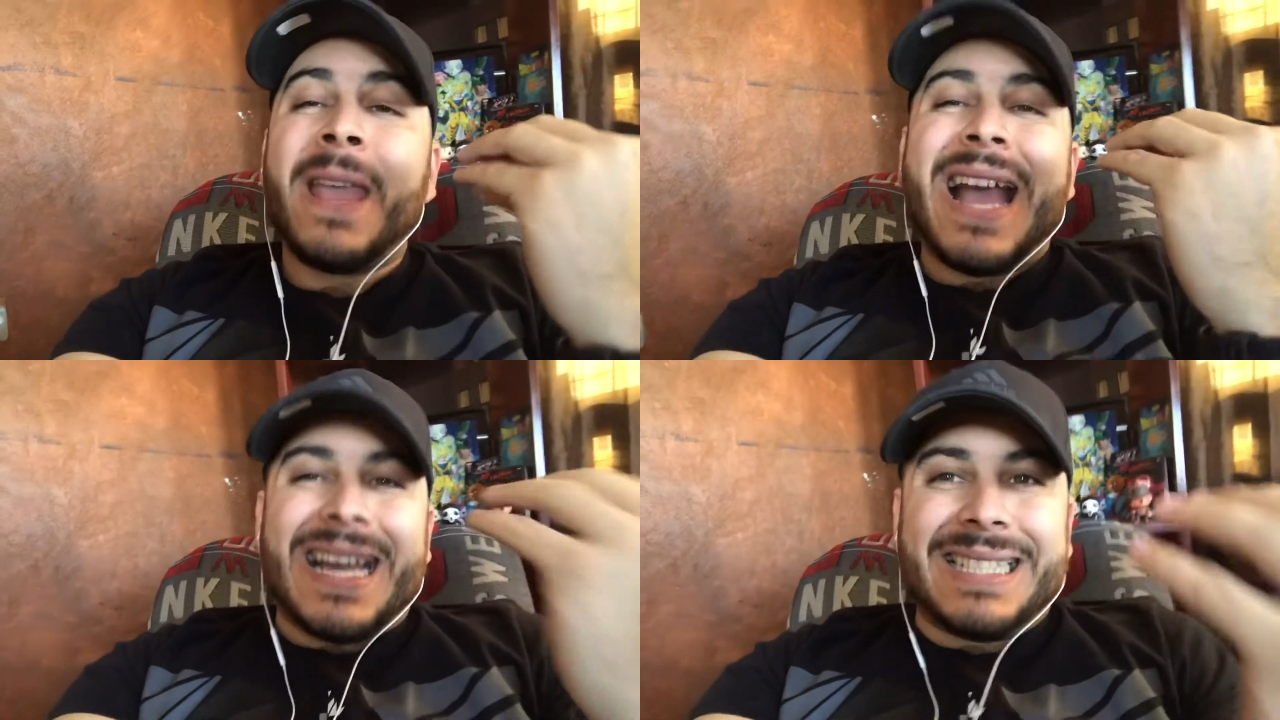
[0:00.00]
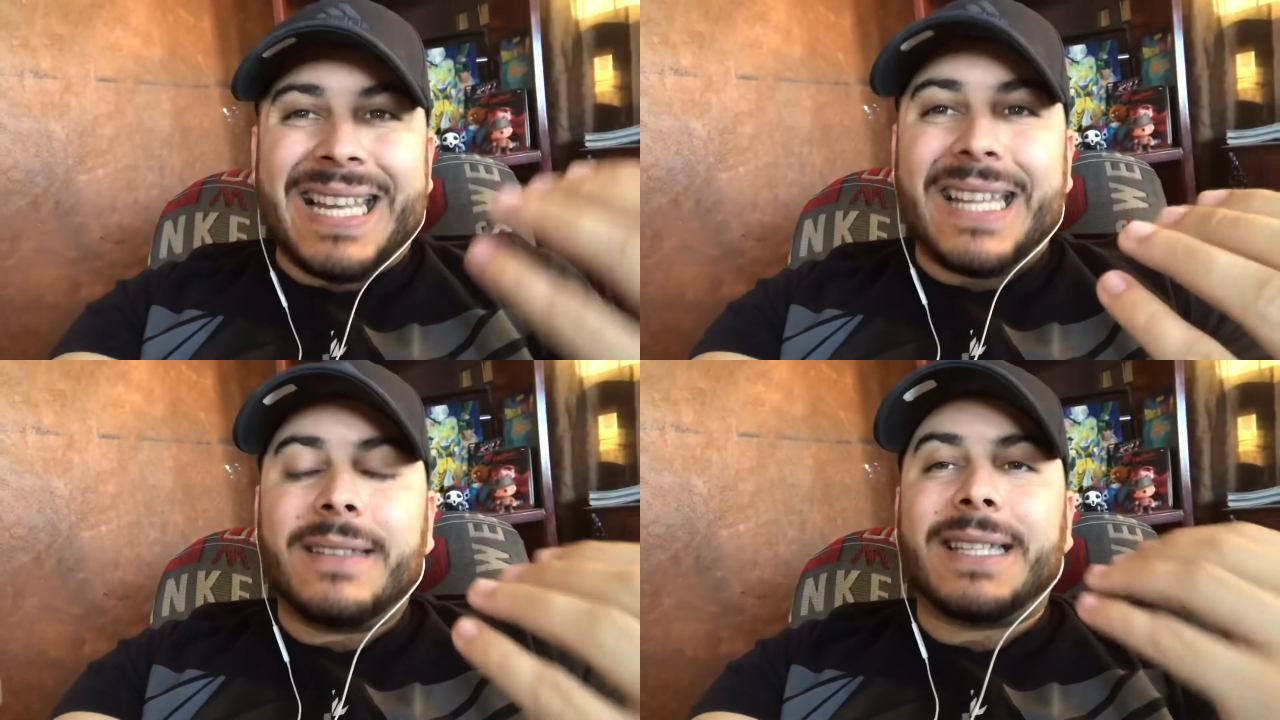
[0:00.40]
Así
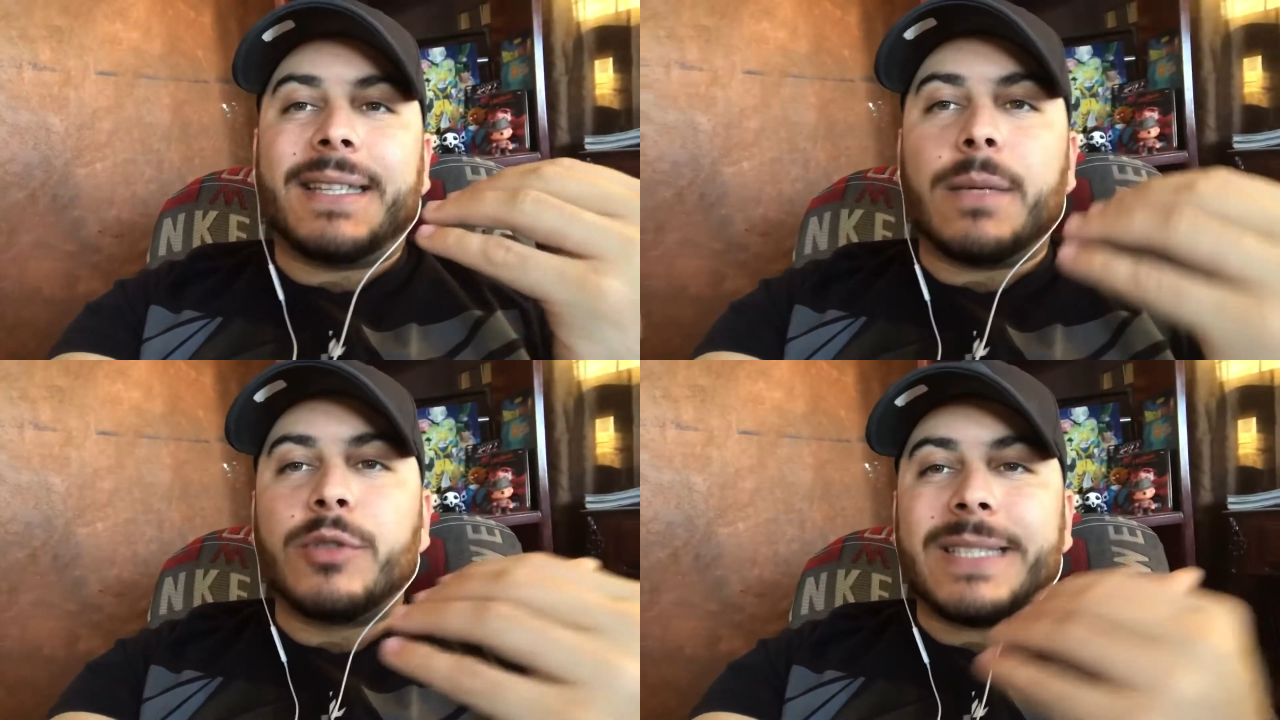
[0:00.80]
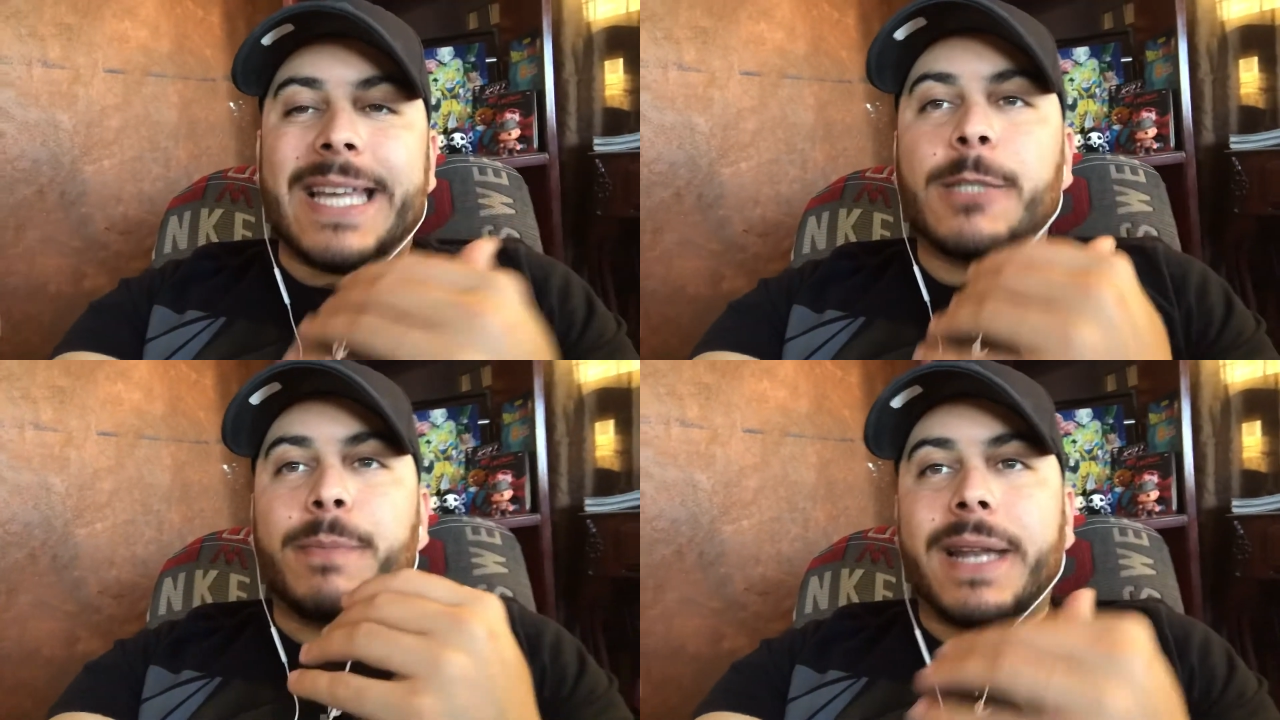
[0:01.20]
que tendremos que
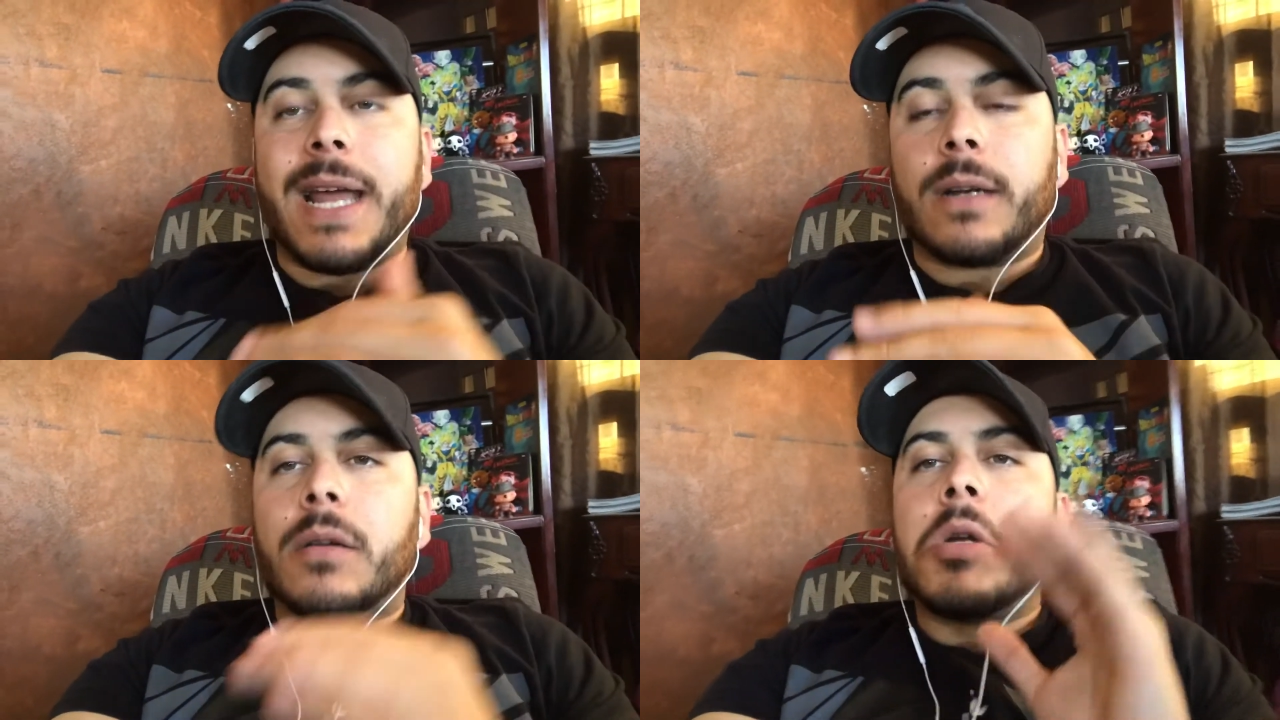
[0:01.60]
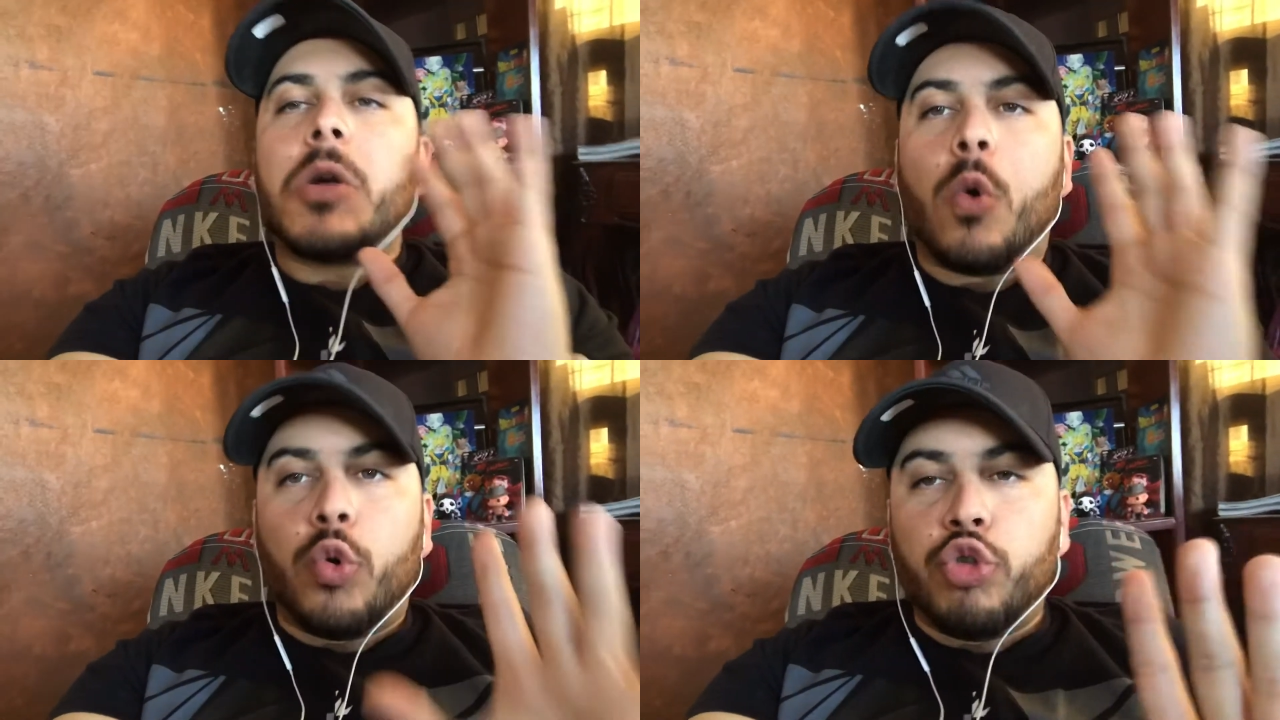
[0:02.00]
esperar
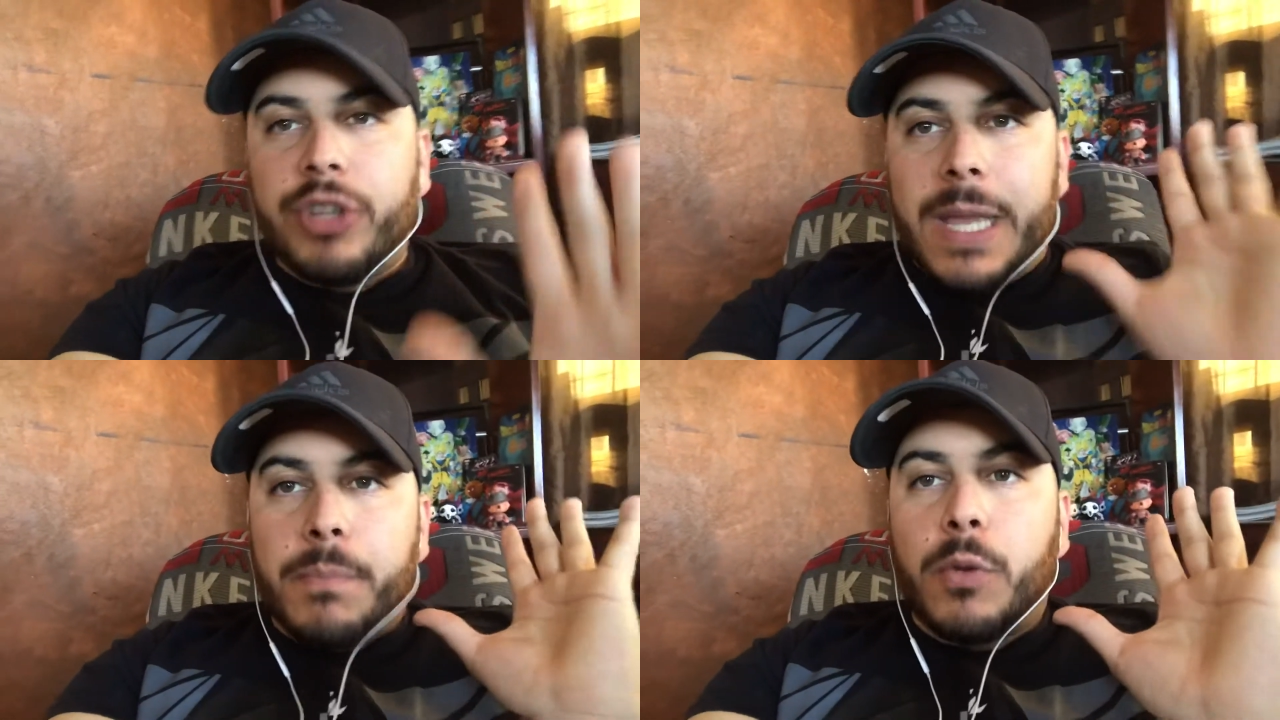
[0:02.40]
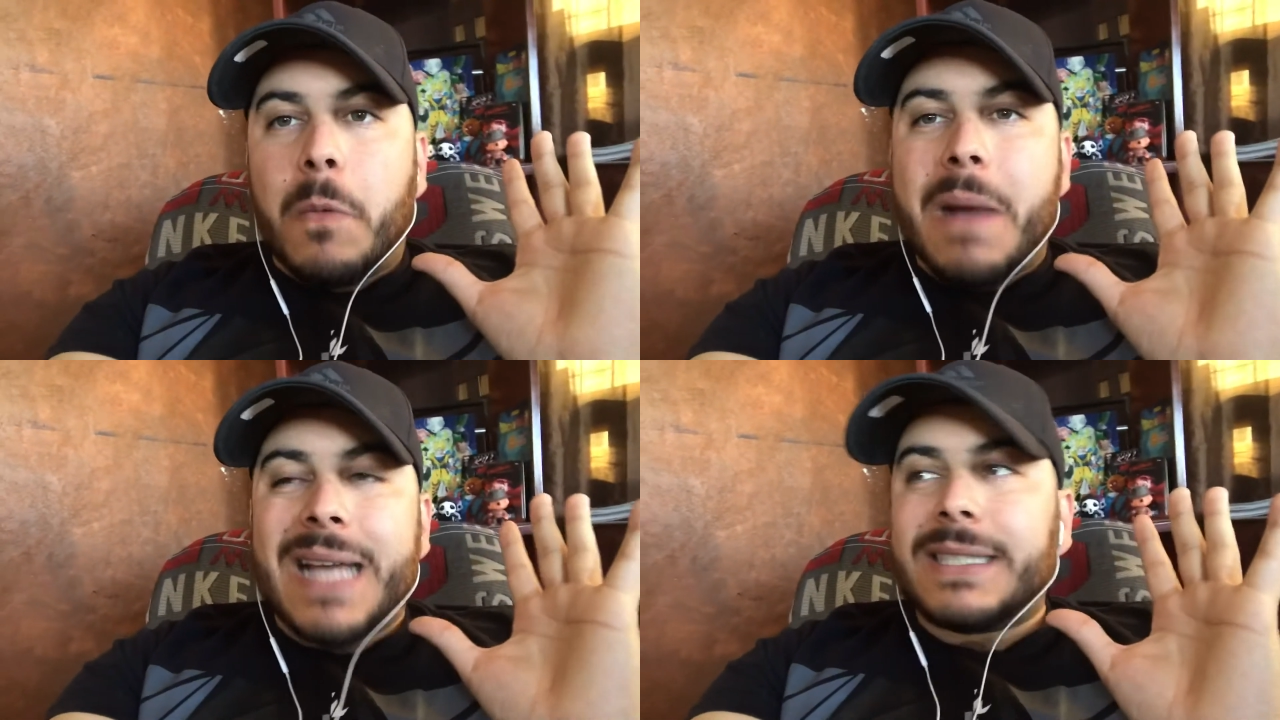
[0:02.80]
un tiempo
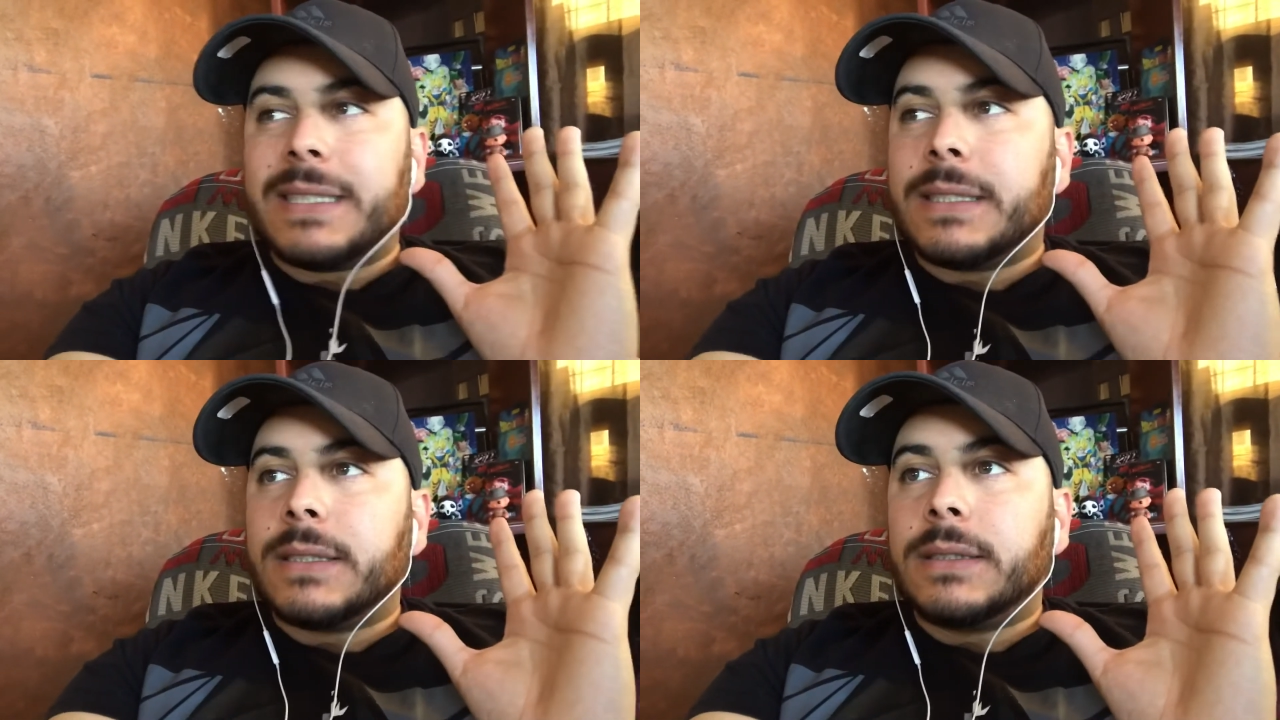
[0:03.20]
más.